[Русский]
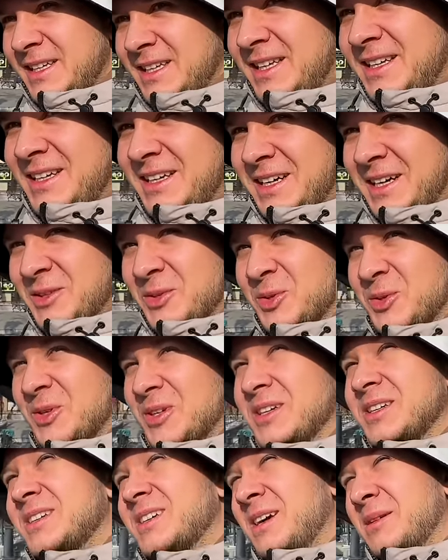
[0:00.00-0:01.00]
и
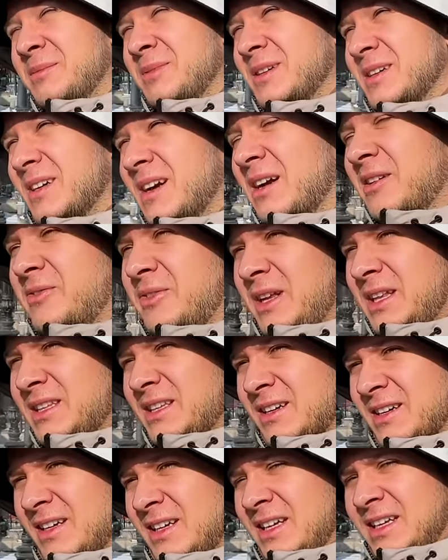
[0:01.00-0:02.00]
оно как бы как
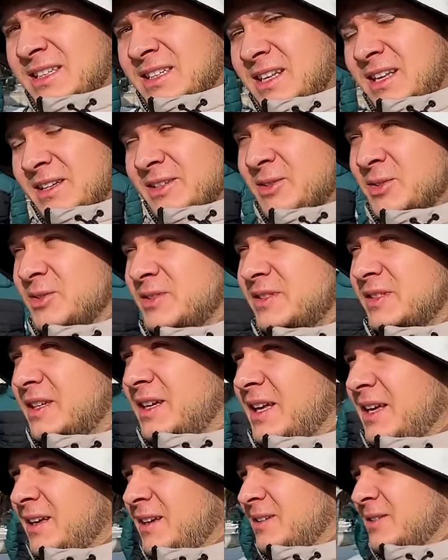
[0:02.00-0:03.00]
фильтр для
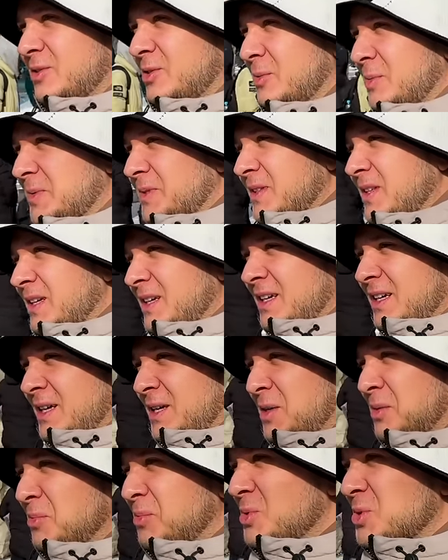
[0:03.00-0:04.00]
солнца, и, собственно,
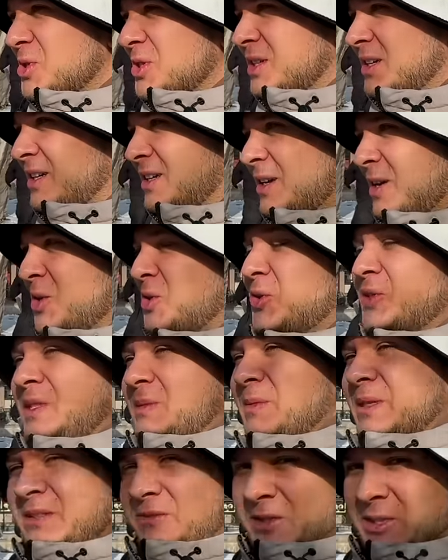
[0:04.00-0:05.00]
можно хорошо
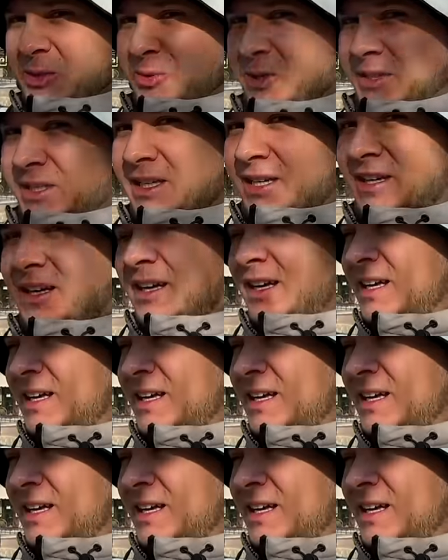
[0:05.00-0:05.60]
снимать видео. Это